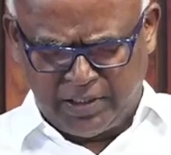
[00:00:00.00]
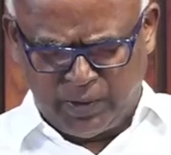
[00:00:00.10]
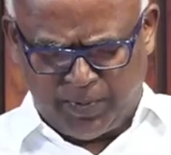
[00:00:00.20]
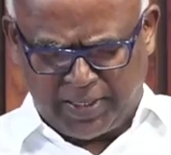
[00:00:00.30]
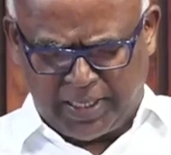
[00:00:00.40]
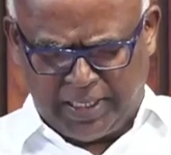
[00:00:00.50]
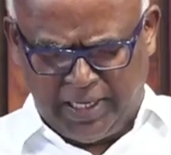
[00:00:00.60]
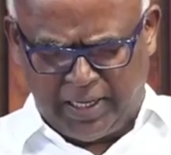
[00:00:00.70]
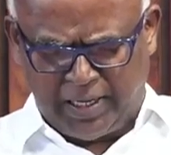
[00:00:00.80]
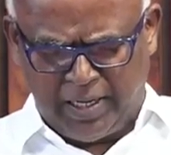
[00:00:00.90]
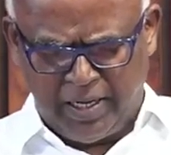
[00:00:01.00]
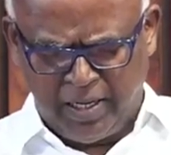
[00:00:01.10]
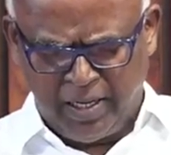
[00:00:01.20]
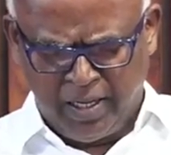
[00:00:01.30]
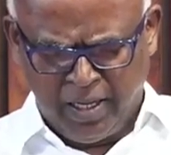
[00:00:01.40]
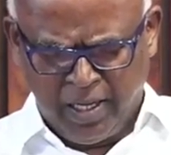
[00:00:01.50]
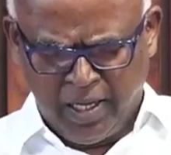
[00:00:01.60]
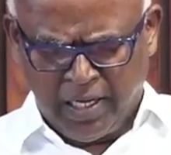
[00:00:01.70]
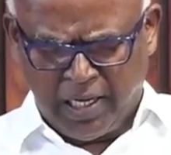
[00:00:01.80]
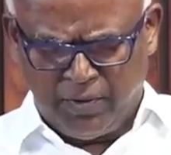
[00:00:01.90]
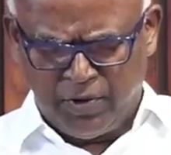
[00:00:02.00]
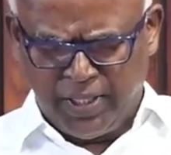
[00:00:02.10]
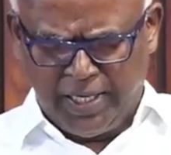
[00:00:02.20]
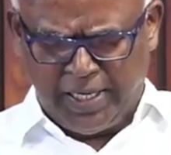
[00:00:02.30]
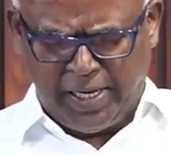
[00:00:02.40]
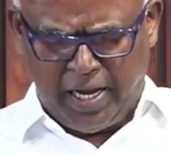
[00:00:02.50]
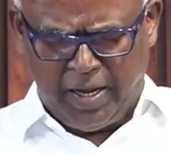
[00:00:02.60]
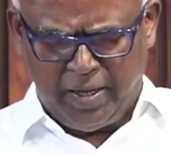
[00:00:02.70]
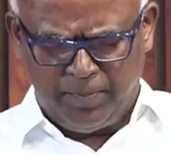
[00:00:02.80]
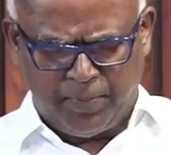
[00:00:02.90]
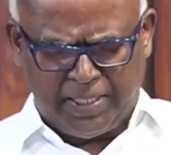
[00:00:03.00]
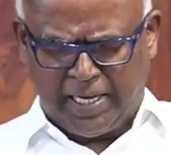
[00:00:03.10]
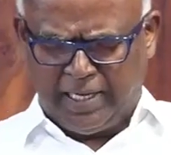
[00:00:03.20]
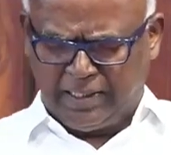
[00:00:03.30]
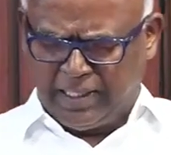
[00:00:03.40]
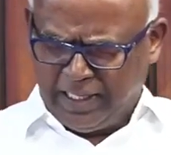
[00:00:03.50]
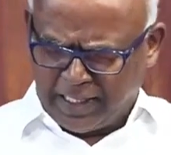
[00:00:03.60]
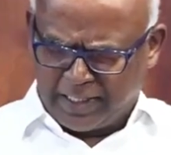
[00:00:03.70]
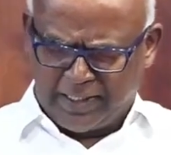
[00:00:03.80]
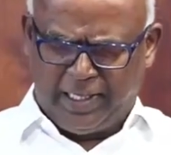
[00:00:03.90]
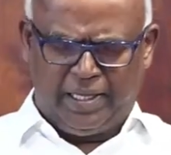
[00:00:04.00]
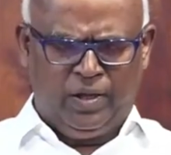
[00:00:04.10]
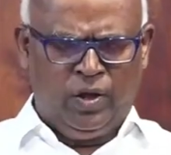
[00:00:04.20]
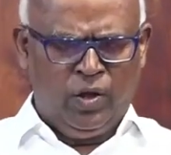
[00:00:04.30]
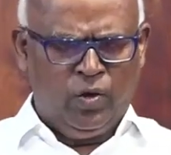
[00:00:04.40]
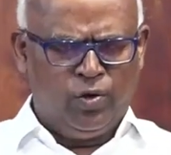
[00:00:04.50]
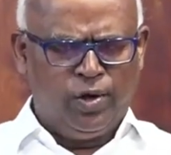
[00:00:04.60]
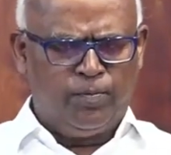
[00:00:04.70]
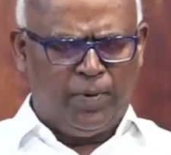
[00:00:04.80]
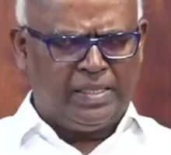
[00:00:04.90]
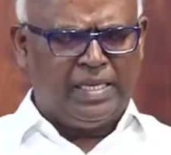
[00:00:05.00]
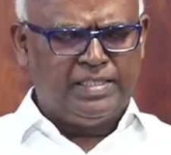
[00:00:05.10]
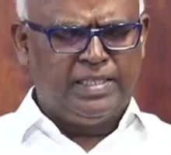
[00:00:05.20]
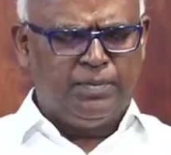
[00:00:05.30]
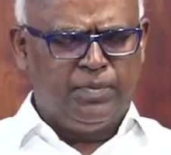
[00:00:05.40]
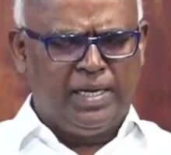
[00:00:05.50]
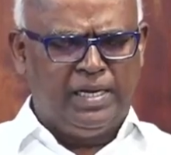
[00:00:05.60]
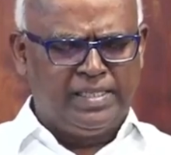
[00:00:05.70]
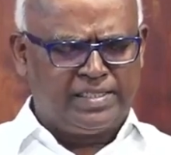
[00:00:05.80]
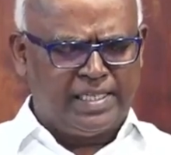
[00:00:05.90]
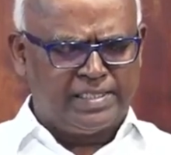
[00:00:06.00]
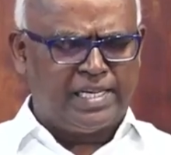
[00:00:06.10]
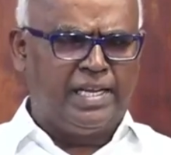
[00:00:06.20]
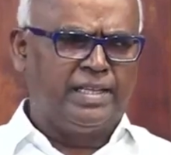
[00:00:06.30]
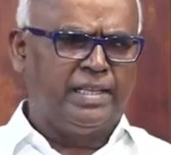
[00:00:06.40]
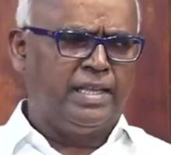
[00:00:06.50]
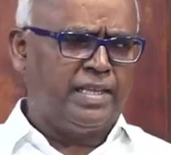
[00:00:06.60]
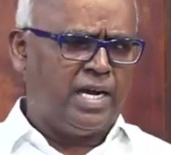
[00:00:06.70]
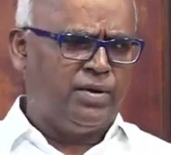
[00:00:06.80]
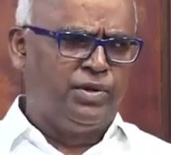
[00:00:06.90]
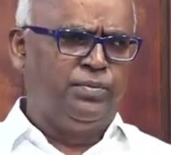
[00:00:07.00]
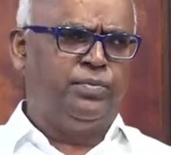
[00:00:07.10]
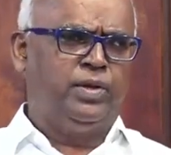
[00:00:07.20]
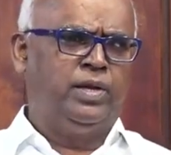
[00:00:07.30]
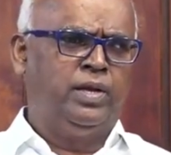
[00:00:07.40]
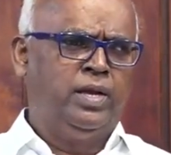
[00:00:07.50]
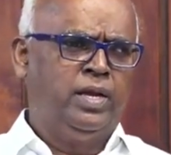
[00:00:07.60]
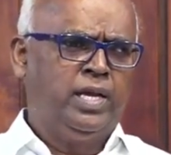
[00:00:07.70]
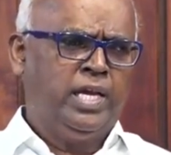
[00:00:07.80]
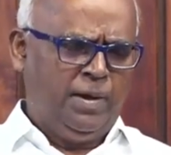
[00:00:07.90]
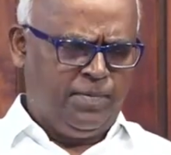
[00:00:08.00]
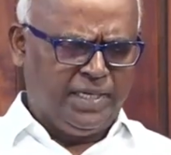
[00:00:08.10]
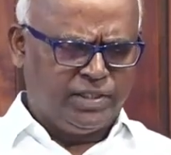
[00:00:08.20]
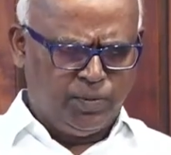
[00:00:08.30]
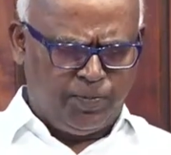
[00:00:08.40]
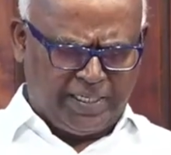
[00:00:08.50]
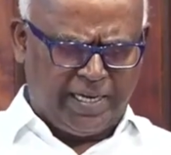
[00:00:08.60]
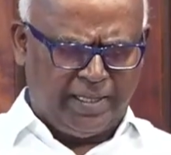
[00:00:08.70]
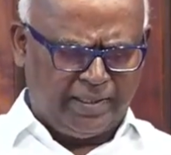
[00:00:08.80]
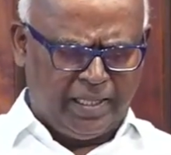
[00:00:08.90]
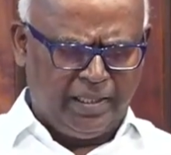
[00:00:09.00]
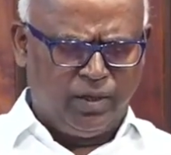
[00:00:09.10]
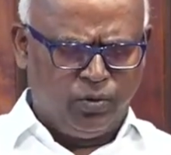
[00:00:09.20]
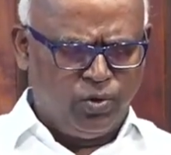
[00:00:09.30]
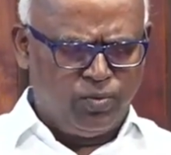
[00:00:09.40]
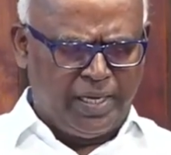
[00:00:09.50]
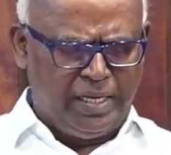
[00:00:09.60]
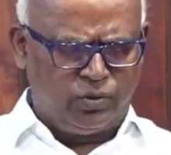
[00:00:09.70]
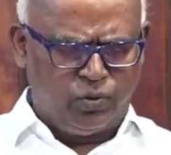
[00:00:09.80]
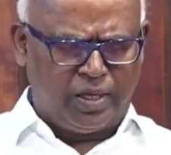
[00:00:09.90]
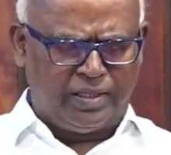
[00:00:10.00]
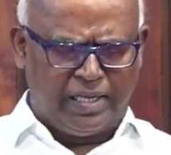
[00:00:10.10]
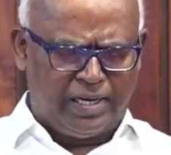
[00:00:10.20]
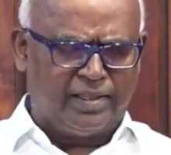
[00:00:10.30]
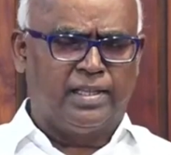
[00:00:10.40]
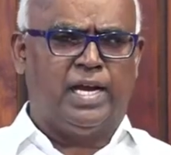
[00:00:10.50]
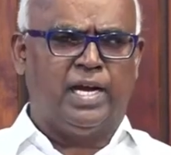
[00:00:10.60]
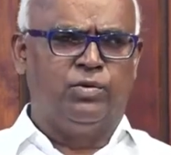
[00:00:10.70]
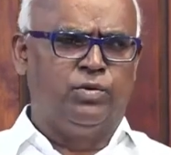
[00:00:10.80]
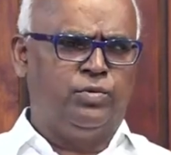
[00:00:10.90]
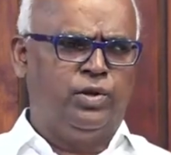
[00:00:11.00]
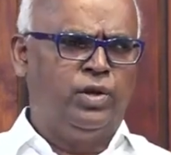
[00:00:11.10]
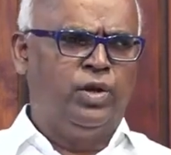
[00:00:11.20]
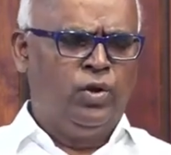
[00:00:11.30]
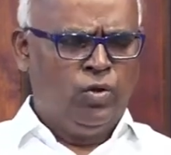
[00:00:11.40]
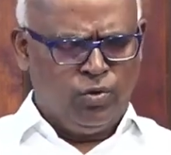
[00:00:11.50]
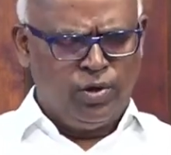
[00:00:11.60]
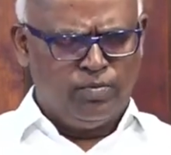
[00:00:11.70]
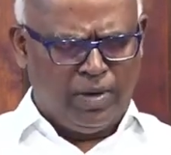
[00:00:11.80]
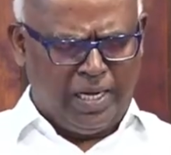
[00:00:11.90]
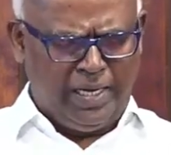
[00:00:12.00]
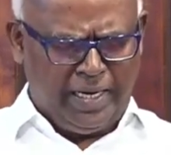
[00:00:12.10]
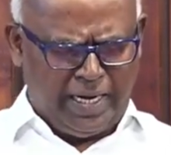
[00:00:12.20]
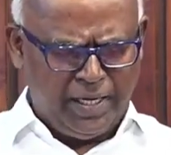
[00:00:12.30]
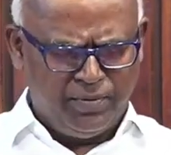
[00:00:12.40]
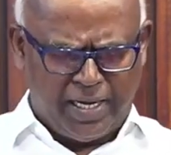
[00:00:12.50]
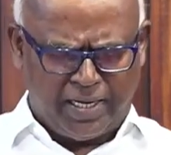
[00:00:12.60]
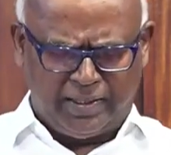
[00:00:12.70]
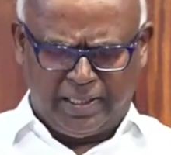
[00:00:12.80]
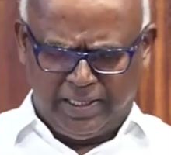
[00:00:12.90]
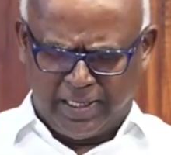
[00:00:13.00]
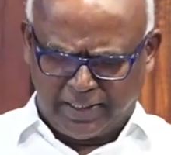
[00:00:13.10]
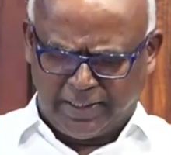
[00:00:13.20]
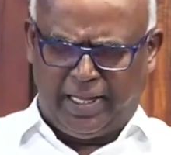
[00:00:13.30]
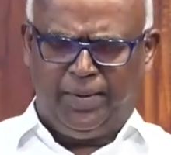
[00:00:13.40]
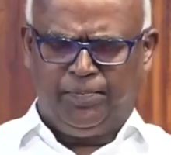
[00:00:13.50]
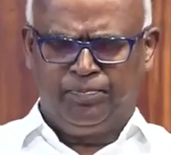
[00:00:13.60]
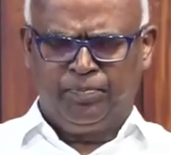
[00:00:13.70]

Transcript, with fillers: வாசித்து பார்க்கையில் லவோதைக்கியா பட்டணத்தில் இருந்து ஒரு பதினஞ்சு மைல் டிஸ்டன்ஸில் இருந்ததாகவும் எபேசு பட்டணத்திலிருந்து நூறு மைல் தூரத்தில் இருந்ததாகவும் ஒரு மலை அடிவாரத்தில் இருந்த